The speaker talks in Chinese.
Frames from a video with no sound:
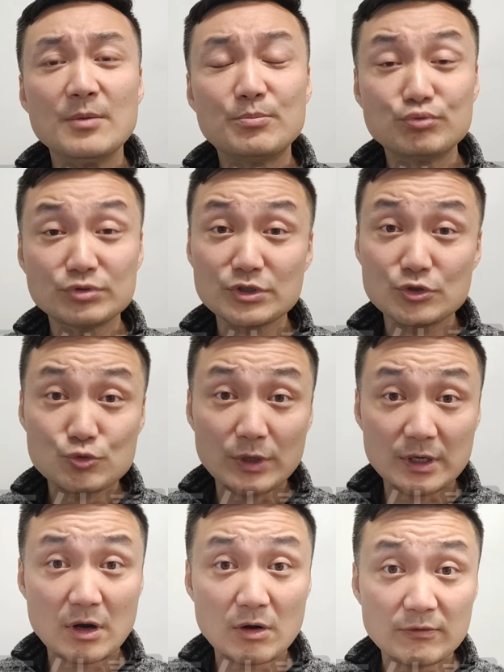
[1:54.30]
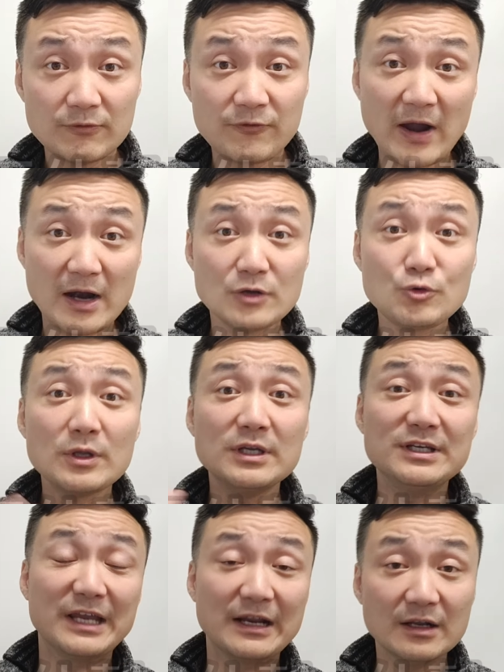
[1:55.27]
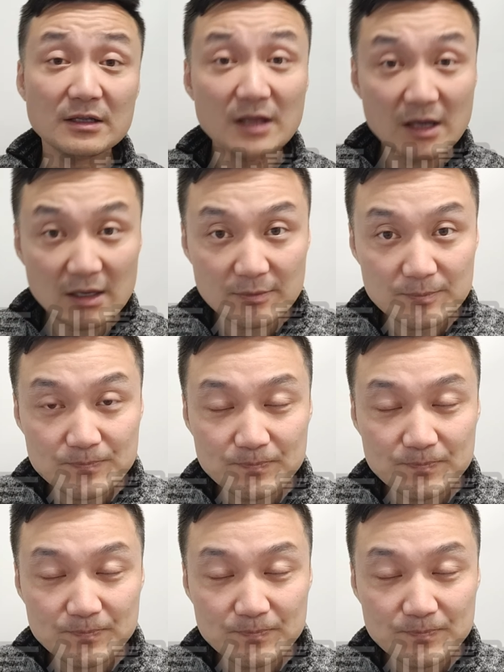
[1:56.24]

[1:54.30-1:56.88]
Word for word: 不是最高，反而却赢了呢？